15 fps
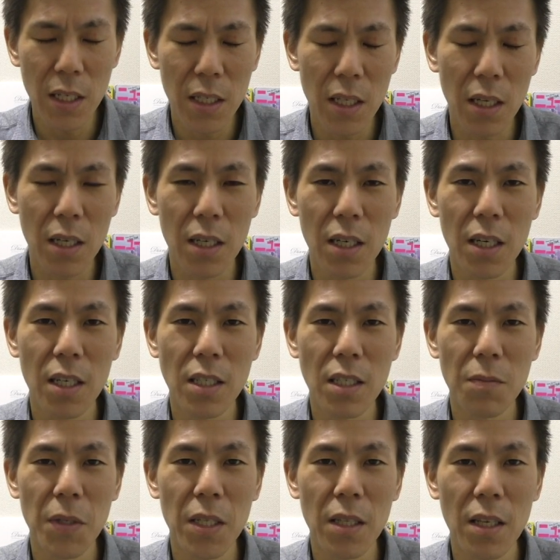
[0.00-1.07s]
きてから
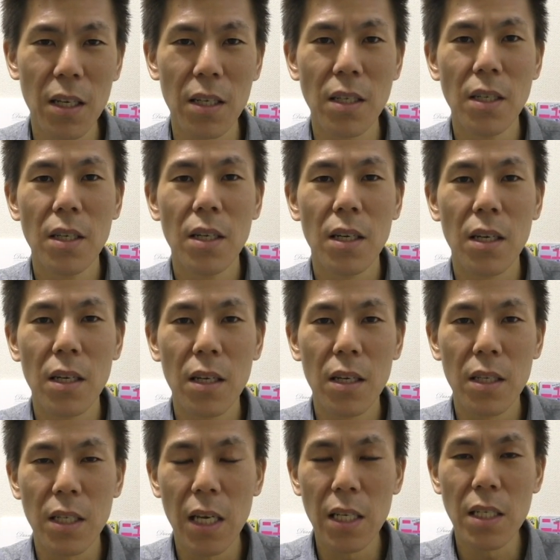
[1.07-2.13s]
始めて、
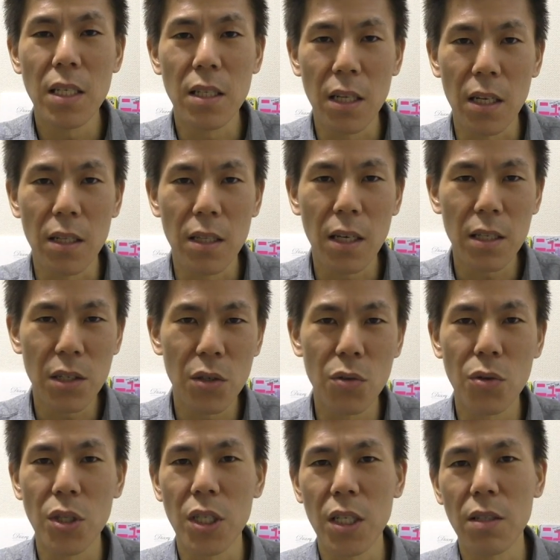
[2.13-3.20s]
えー、現金ね、出すよ
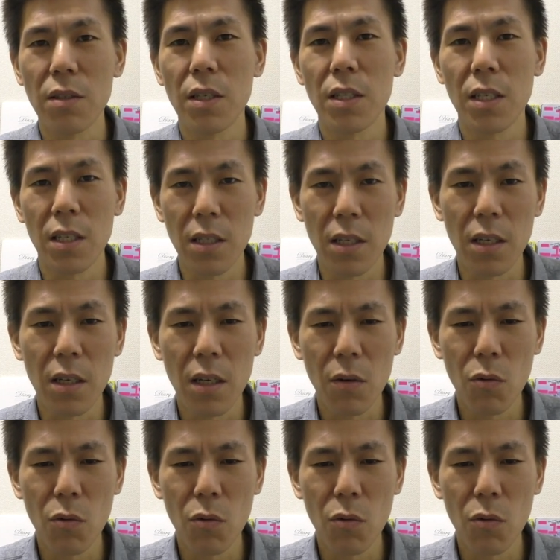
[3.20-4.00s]
うにしてくださいね。